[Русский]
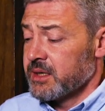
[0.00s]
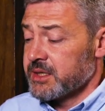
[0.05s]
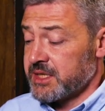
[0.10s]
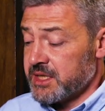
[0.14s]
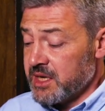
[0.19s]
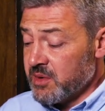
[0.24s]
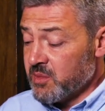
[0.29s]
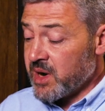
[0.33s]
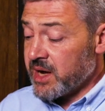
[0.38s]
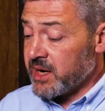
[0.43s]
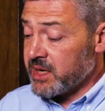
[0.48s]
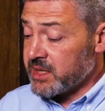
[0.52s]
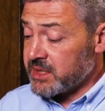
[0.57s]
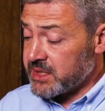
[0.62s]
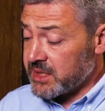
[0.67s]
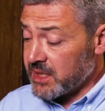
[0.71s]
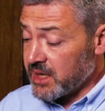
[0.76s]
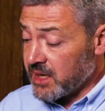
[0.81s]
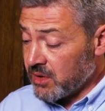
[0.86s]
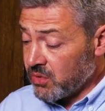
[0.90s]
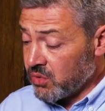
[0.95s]

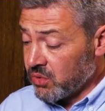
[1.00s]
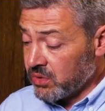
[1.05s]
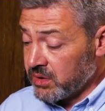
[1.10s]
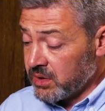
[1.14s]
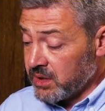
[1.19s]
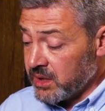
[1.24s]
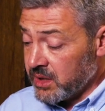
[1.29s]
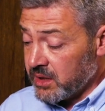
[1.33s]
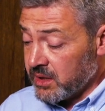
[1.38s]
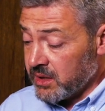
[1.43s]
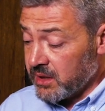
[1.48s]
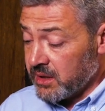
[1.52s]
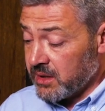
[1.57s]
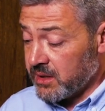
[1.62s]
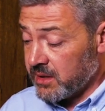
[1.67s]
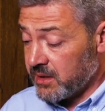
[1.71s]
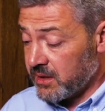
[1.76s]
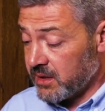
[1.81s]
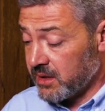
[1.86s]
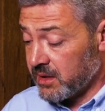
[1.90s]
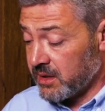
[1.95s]
Снимались оконные
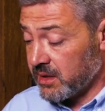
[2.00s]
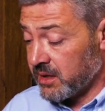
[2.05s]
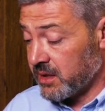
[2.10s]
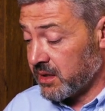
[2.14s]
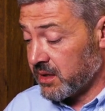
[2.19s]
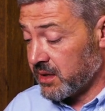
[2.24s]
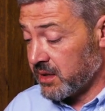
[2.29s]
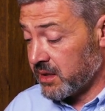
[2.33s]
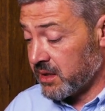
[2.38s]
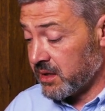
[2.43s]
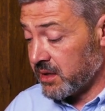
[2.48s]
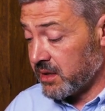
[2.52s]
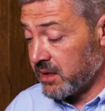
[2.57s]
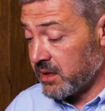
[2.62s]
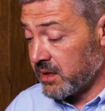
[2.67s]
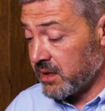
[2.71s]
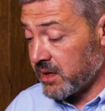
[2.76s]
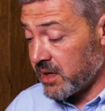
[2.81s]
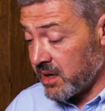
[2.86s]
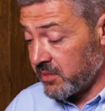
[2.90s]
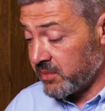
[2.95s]

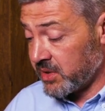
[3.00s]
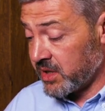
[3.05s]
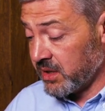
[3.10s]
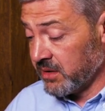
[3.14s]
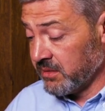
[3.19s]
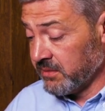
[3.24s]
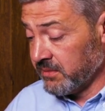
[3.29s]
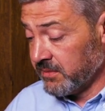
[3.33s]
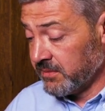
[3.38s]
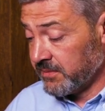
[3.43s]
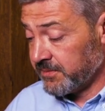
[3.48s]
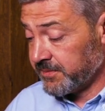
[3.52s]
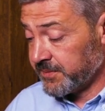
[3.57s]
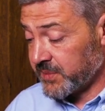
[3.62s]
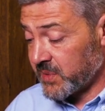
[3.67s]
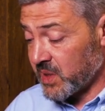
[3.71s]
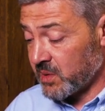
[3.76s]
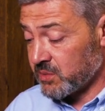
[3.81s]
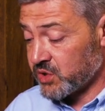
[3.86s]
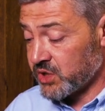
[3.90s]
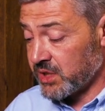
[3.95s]
э, рамки,
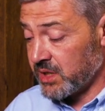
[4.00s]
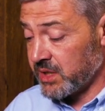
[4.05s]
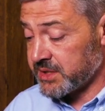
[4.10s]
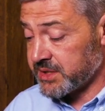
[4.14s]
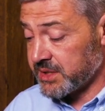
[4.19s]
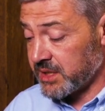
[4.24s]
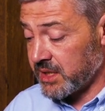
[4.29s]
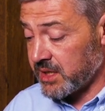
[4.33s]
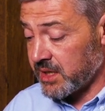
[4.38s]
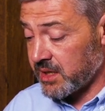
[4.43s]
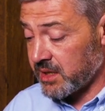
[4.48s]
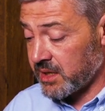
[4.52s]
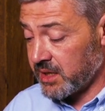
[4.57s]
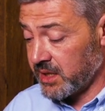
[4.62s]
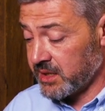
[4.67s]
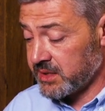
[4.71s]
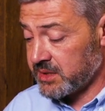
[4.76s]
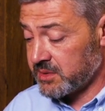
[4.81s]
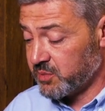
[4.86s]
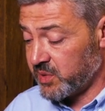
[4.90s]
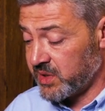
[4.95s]
там железный
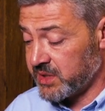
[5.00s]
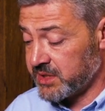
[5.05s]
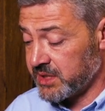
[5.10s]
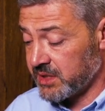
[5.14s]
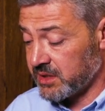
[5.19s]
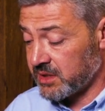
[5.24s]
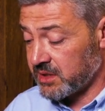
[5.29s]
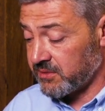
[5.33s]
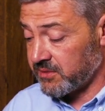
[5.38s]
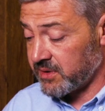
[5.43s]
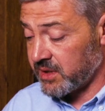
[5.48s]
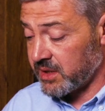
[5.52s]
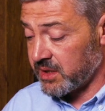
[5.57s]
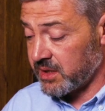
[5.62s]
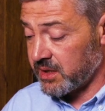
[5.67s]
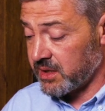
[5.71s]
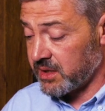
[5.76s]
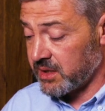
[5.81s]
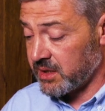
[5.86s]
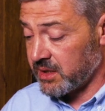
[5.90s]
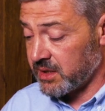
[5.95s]
каркас,
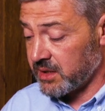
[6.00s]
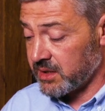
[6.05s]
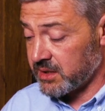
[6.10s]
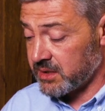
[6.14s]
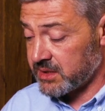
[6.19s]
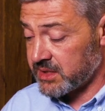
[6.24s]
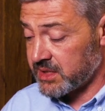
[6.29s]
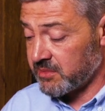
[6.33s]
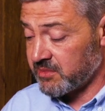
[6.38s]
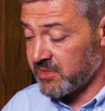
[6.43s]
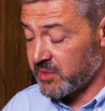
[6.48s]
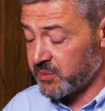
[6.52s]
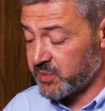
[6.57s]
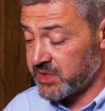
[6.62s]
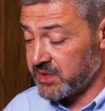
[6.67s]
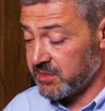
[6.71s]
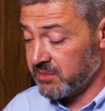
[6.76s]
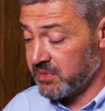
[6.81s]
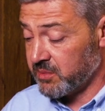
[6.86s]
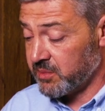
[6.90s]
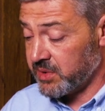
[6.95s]
брезентовая, сама по
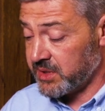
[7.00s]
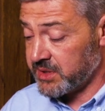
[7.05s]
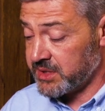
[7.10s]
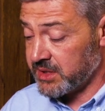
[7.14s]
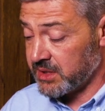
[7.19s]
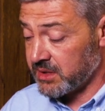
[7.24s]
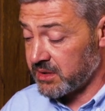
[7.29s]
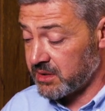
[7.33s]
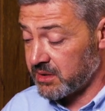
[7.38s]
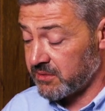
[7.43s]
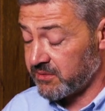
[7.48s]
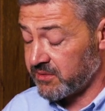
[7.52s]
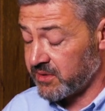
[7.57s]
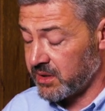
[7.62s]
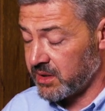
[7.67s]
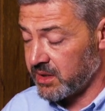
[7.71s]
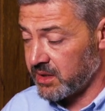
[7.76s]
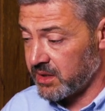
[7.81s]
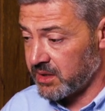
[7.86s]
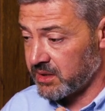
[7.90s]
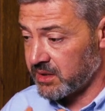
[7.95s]
себе
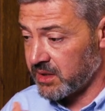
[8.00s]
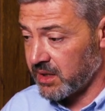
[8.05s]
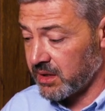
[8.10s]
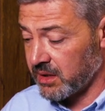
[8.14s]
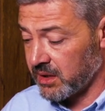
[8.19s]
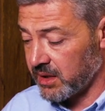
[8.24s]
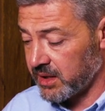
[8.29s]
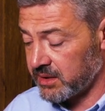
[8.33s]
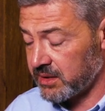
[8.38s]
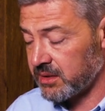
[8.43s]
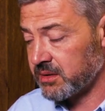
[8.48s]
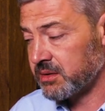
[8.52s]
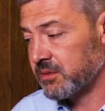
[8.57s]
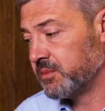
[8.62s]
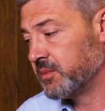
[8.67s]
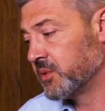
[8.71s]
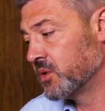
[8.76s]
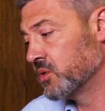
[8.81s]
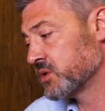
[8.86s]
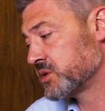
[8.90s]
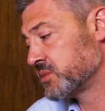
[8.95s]
брезентовая накладка.
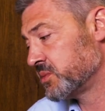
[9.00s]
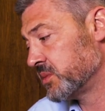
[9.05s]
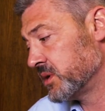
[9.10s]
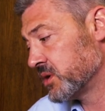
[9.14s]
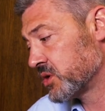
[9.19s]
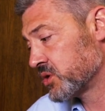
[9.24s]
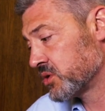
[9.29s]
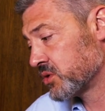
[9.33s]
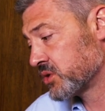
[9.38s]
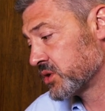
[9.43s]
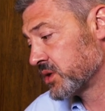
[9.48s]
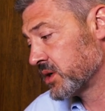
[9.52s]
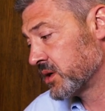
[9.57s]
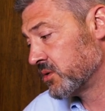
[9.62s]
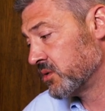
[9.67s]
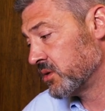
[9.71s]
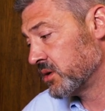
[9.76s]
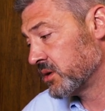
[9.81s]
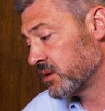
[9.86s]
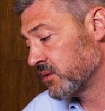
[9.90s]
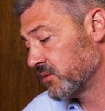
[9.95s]
Господи, что ж
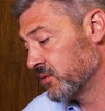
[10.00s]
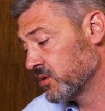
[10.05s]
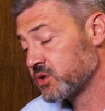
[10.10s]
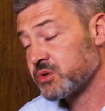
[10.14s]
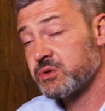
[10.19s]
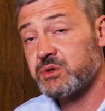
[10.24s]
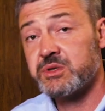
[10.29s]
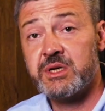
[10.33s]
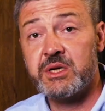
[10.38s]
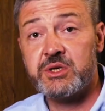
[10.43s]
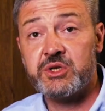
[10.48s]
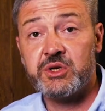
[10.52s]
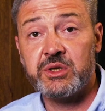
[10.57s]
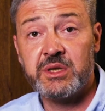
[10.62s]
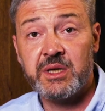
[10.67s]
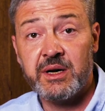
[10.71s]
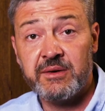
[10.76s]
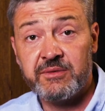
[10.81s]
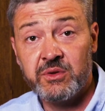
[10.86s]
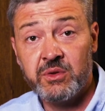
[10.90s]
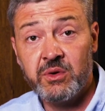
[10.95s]
такое-то? Вот что
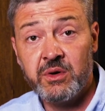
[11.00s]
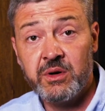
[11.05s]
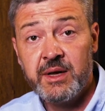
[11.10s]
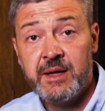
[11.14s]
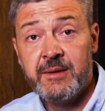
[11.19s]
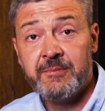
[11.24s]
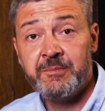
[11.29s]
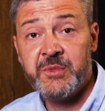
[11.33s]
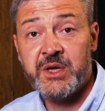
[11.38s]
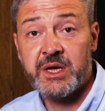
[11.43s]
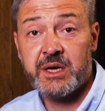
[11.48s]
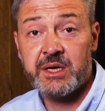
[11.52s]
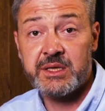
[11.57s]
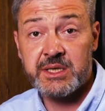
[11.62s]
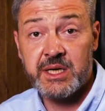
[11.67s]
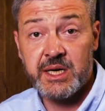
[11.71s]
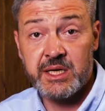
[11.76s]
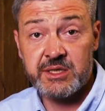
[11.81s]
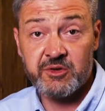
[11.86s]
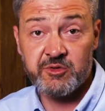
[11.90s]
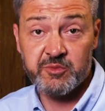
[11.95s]
значит давно не
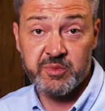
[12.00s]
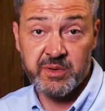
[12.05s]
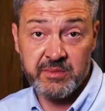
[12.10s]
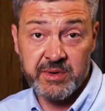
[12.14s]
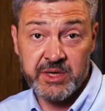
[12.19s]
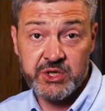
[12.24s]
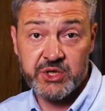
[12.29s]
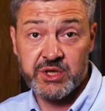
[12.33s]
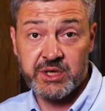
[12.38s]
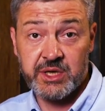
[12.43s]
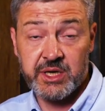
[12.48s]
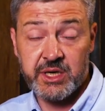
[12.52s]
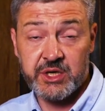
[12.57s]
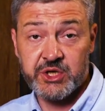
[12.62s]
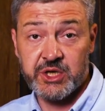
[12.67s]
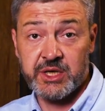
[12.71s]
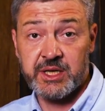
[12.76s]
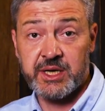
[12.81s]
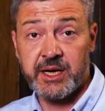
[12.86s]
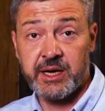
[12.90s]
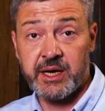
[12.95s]
рассказывать про машинки
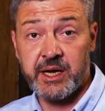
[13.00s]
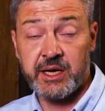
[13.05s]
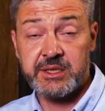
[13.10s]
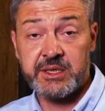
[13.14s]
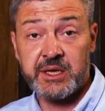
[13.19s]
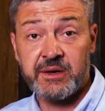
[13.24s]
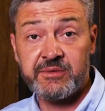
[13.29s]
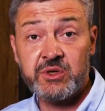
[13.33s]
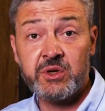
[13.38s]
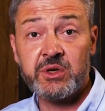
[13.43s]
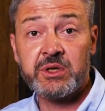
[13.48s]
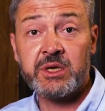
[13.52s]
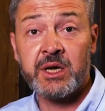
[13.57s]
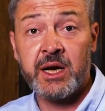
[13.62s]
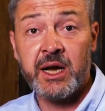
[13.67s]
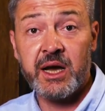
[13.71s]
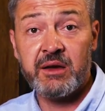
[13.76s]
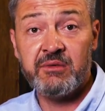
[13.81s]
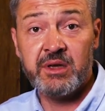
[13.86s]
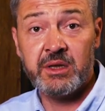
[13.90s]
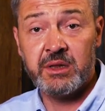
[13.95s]
Ашет коллекции. А все это
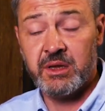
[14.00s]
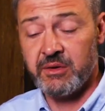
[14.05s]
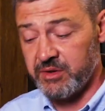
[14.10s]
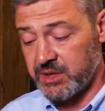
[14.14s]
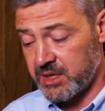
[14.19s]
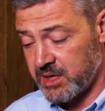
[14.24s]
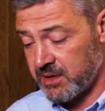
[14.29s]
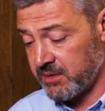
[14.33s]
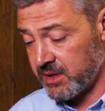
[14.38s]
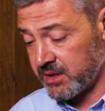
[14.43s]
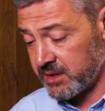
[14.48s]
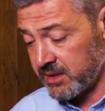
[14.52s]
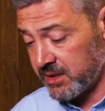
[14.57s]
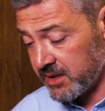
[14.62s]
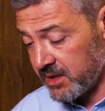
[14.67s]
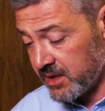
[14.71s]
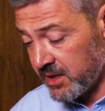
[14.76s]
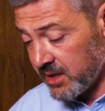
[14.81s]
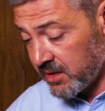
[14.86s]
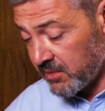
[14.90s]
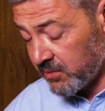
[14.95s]
ковидло виновато,
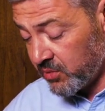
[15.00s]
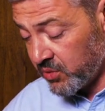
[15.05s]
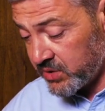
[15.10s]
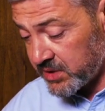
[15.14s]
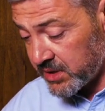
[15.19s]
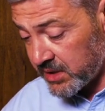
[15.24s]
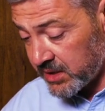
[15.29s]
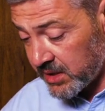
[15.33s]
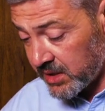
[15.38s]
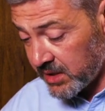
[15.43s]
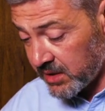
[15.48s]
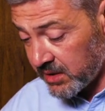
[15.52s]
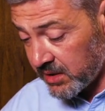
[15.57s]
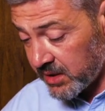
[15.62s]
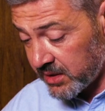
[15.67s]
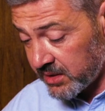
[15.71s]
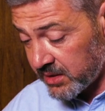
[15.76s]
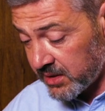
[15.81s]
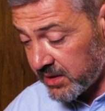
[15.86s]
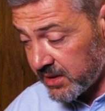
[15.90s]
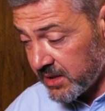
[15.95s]
будь она
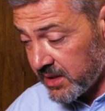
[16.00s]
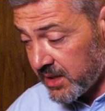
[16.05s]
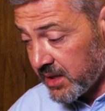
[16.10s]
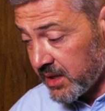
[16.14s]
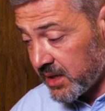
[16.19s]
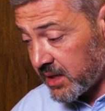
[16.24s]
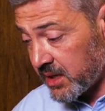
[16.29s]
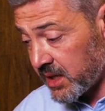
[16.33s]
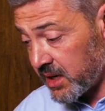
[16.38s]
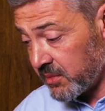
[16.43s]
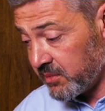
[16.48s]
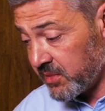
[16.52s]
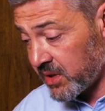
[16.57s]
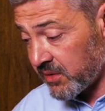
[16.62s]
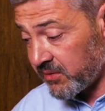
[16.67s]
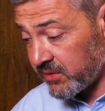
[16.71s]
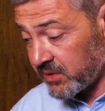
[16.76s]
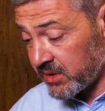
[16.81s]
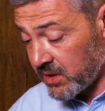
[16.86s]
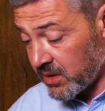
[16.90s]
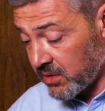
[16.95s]
неладна.
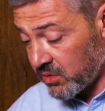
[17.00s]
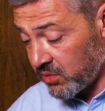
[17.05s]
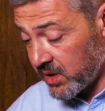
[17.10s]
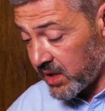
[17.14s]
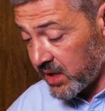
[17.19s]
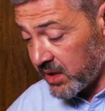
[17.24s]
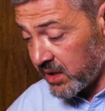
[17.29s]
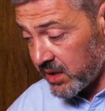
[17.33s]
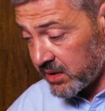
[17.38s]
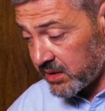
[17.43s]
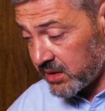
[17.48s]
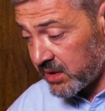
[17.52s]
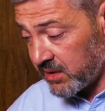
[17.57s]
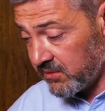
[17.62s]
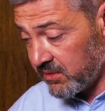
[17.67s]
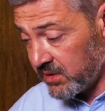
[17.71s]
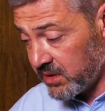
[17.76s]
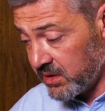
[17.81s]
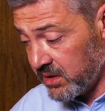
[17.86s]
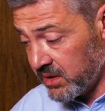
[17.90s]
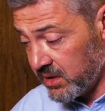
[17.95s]
Хромированные рукоятки
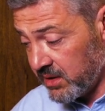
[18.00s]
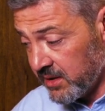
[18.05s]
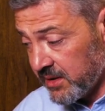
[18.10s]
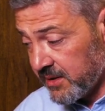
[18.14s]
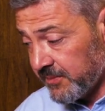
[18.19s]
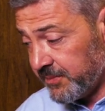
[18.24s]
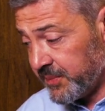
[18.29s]
видны.